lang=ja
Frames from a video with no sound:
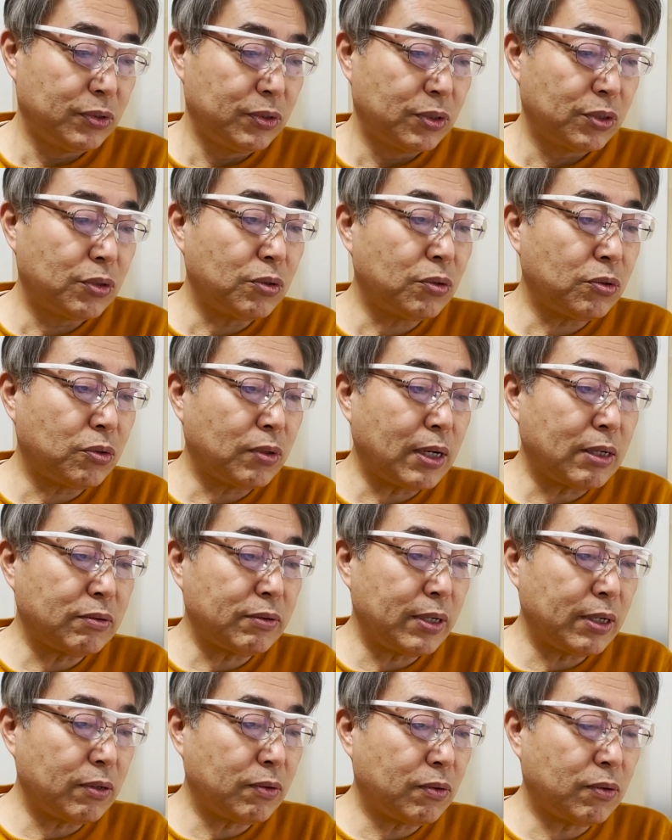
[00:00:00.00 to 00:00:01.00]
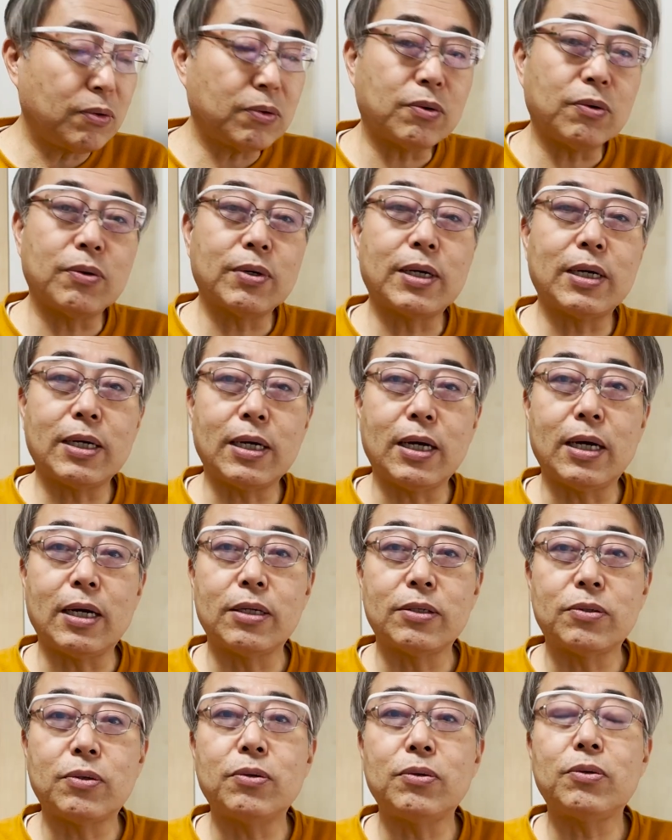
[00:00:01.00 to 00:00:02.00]
京都学園高校から
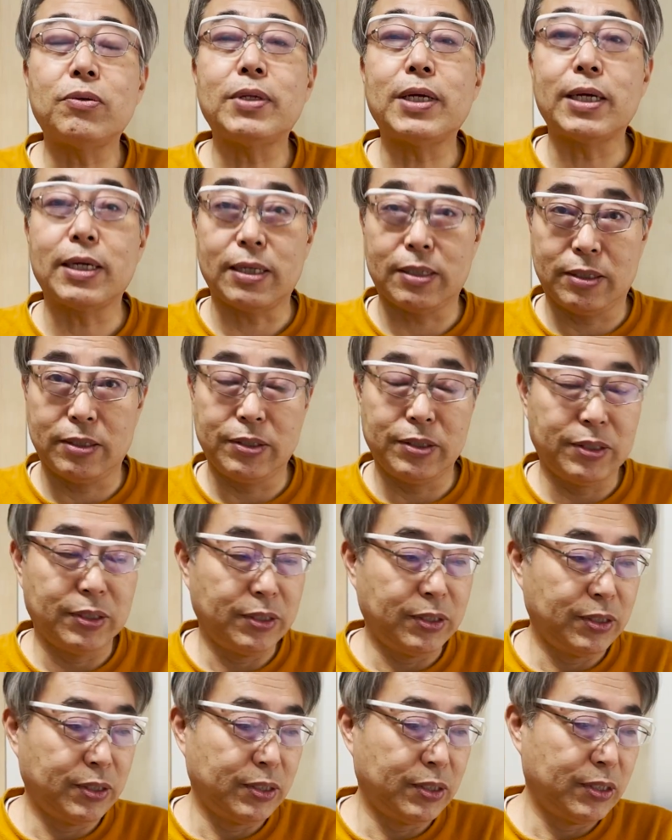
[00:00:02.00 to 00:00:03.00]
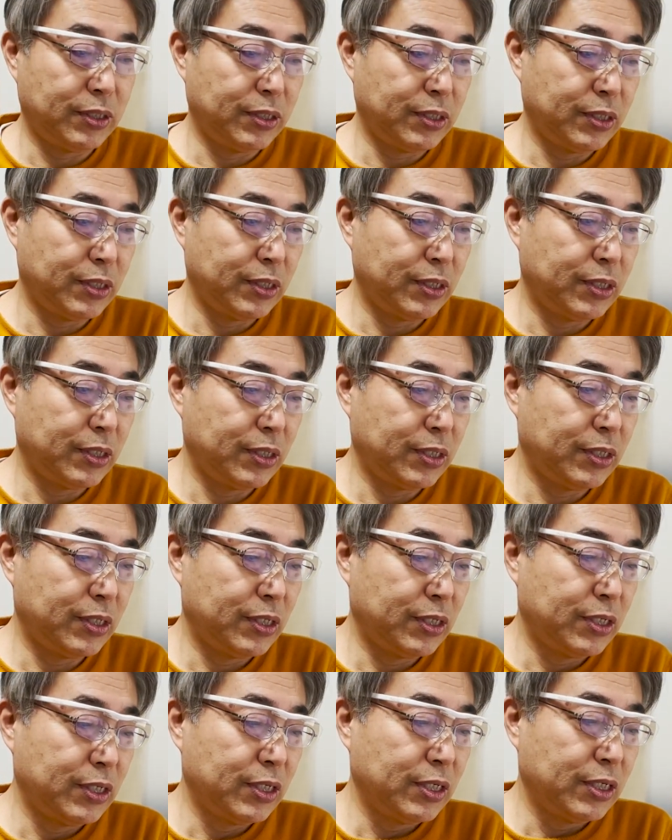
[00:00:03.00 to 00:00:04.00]
東洋大学、うん
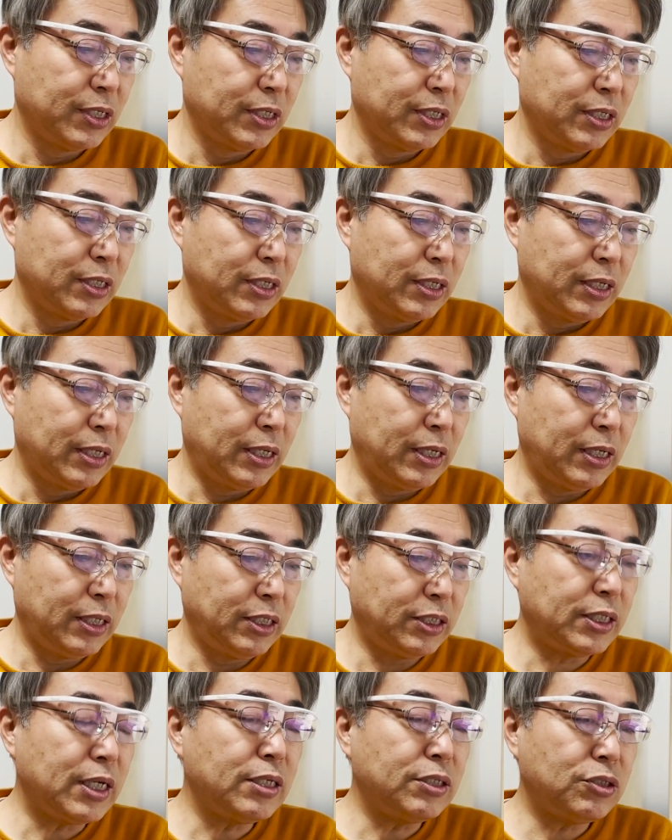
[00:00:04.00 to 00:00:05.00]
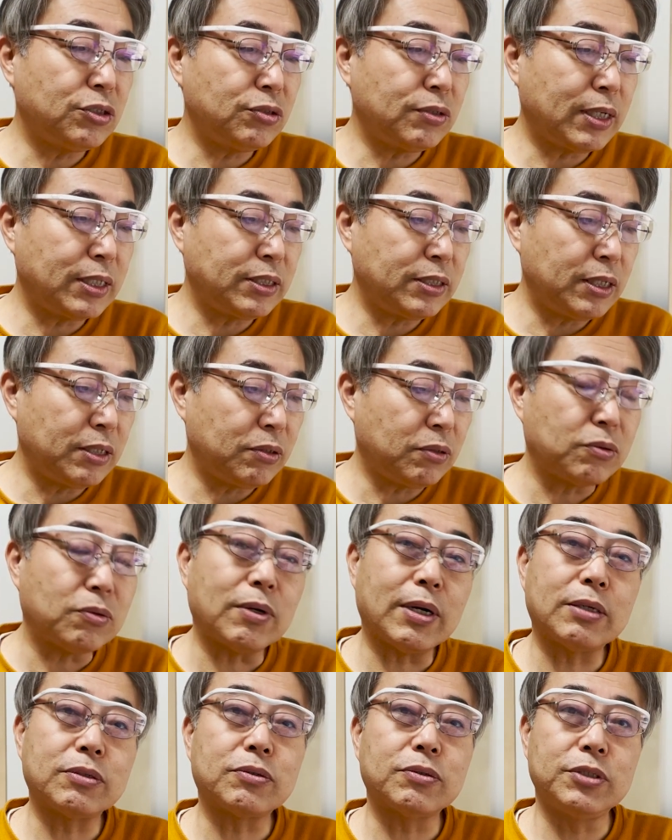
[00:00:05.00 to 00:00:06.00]
えー2018年の
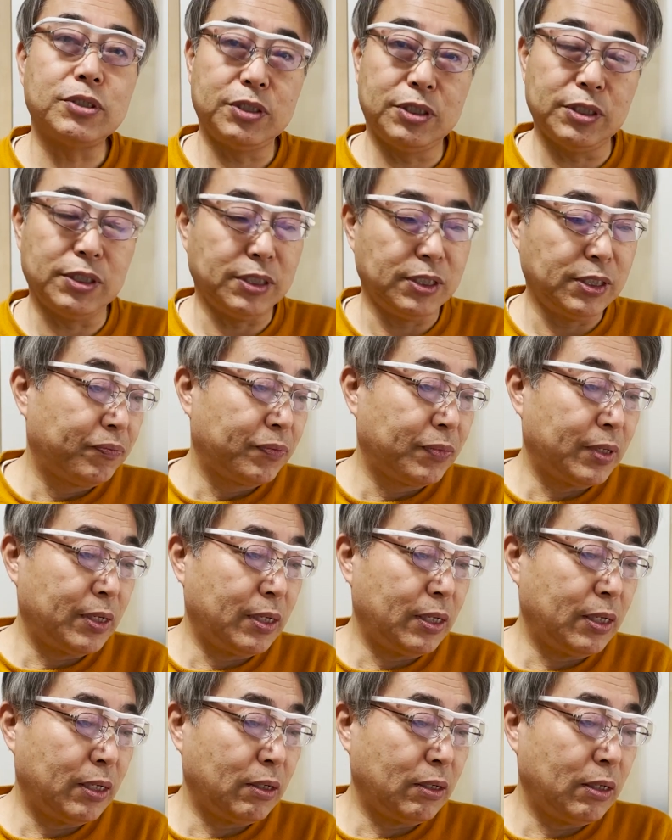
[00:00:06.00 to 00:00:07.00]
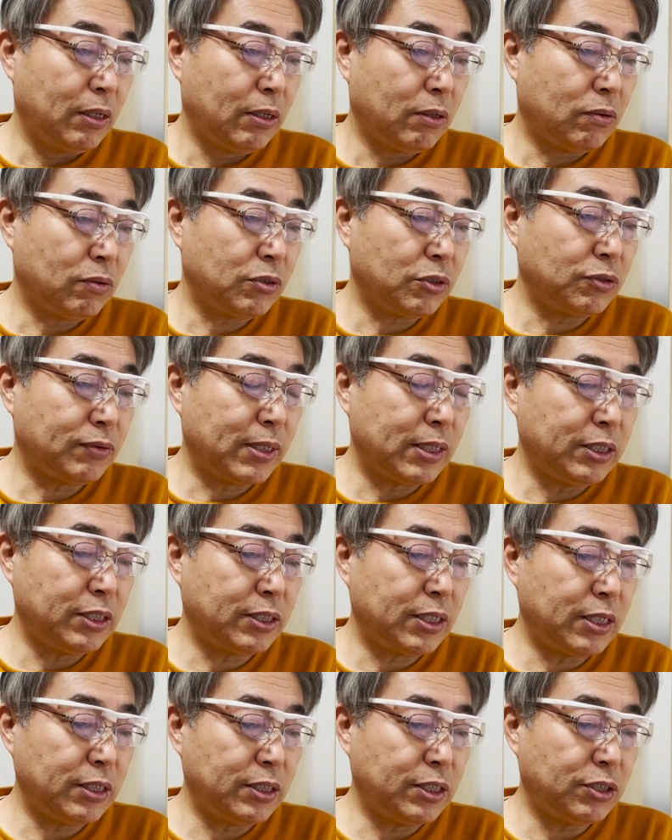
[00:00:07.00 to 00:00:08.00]
ドラフト1位で今年は
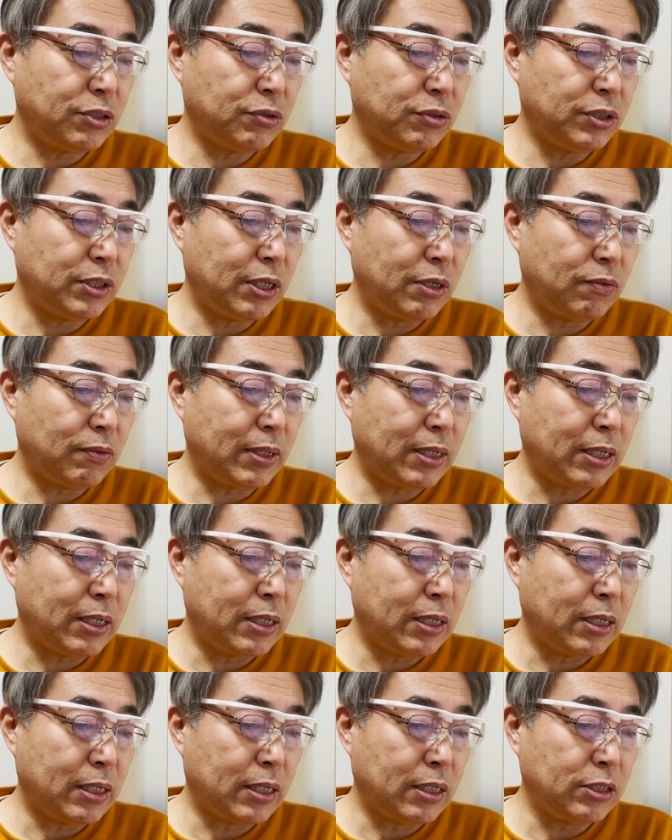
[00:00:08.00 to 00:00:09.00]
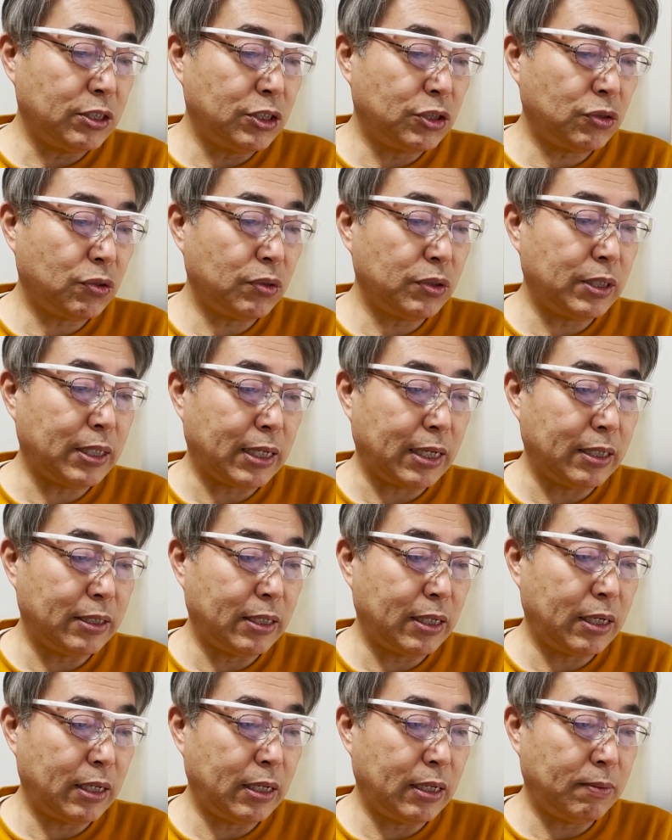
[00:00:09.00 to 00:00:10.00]
2022年は2勝2敗
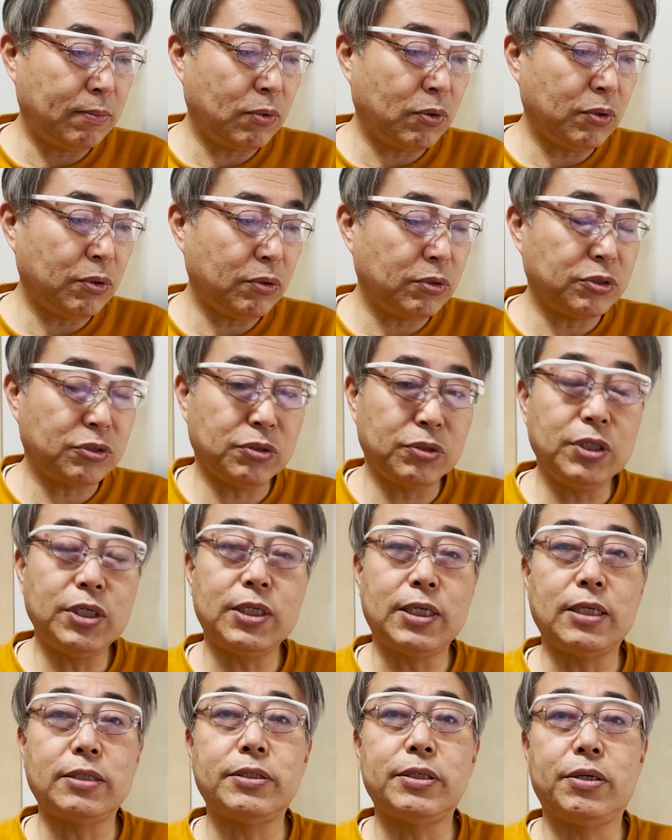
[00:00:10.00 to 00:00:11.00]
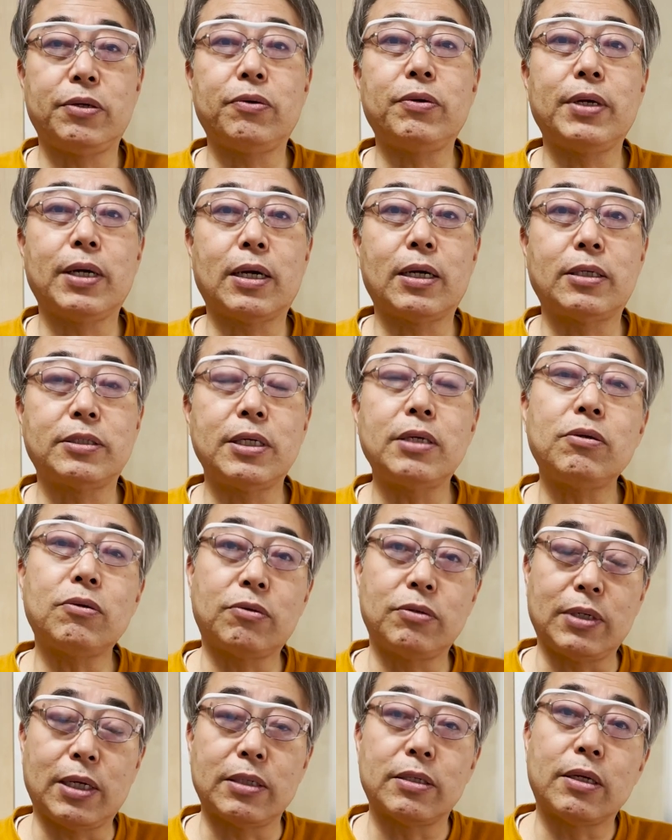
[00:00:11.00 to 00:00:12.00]
で防御率2.04やから戦力
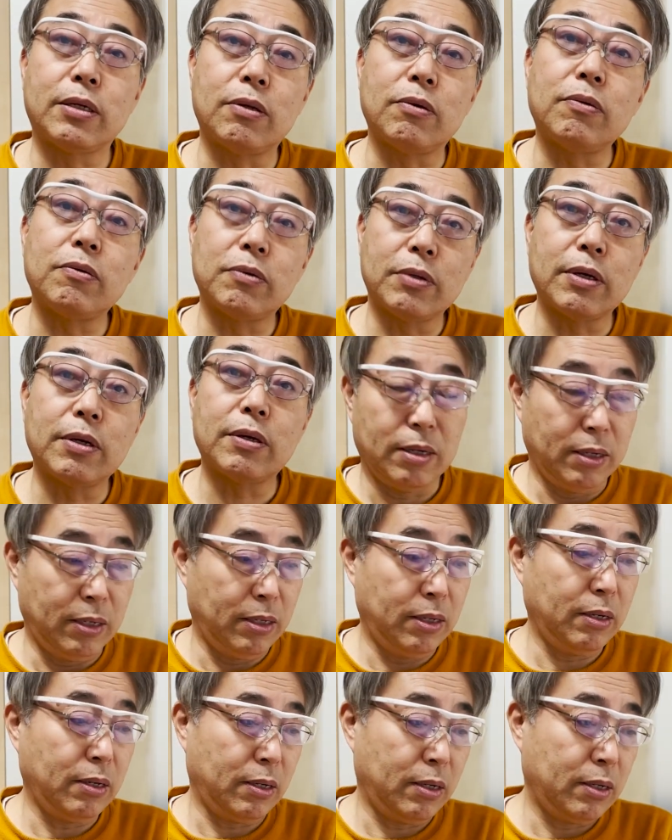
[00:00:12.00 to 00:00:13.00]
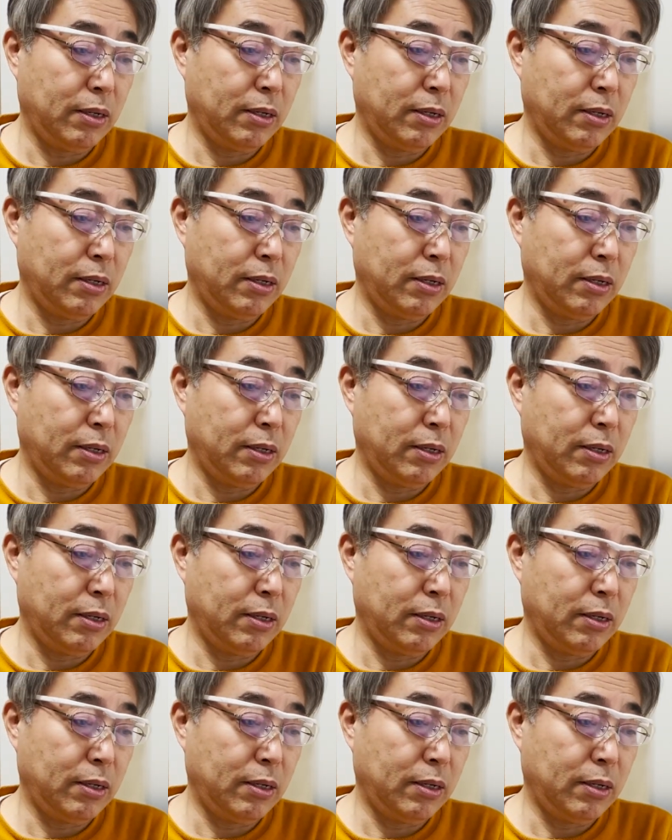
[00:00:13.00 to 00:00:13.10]
になっているねええやん